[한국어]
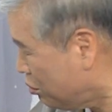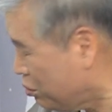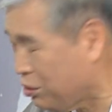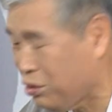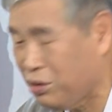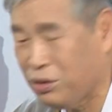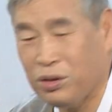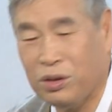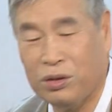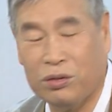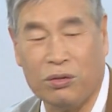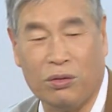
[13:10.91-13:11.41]

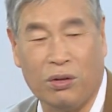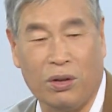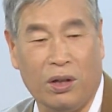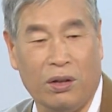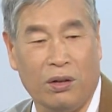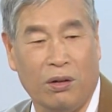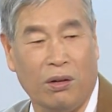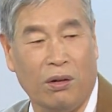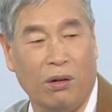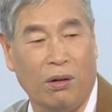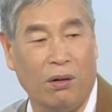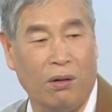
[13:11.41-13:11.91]
이, 이
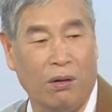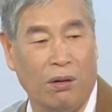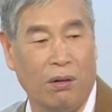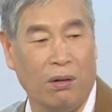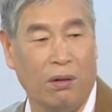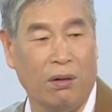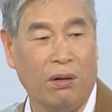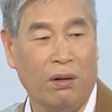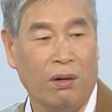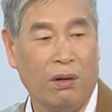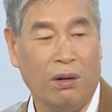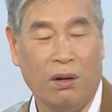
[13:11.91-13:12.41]
속에요.
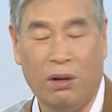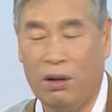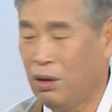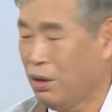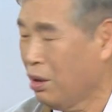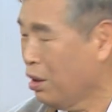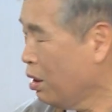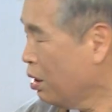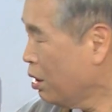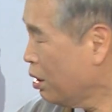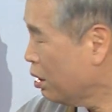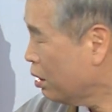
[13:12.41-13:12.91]

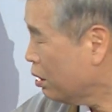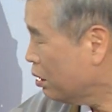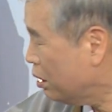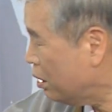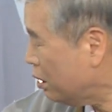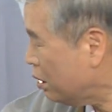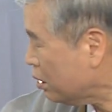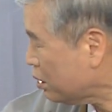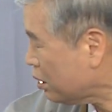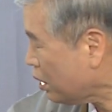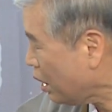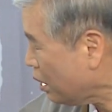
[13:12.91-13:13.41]

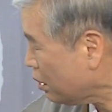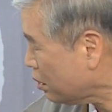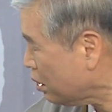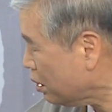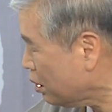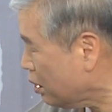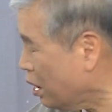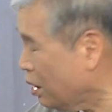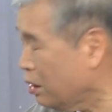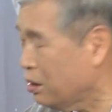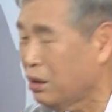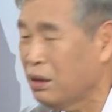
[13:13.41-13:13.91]
이게 다
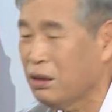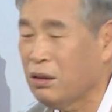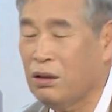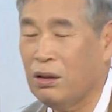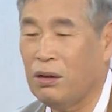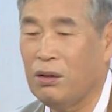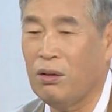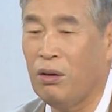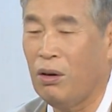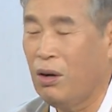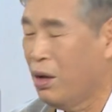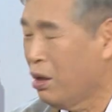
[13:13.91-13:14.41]
들어가 있는
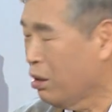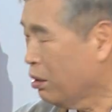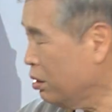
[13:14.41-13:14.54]
거예요.